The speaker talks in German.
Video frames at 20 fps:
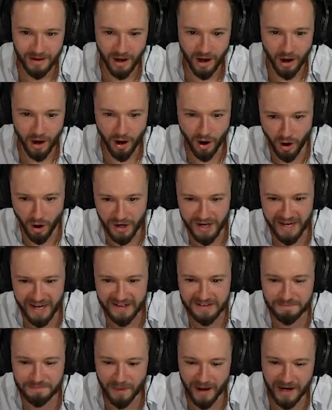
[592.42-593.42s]
Oh
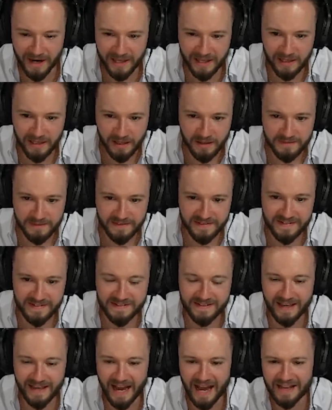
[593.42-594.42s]
yes, buddy. This
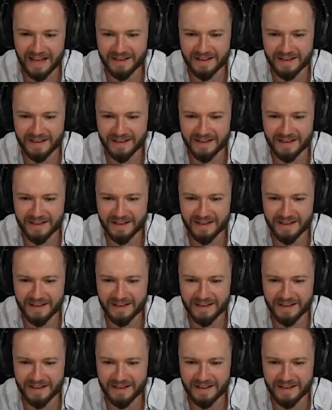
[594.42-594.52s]
guy's